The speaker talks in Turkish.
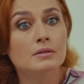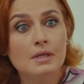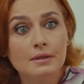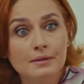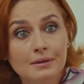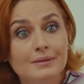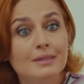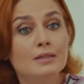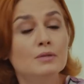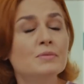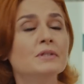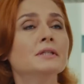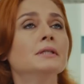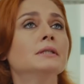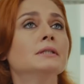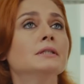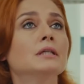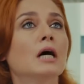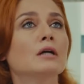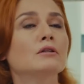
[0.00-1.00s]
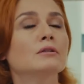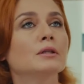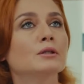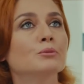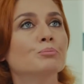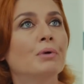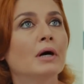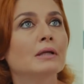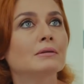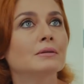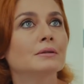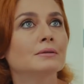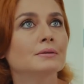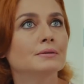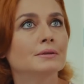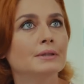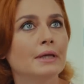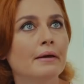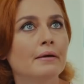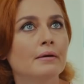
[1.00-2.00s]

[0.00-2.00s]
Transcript: Sana dedim kredi kartların patladı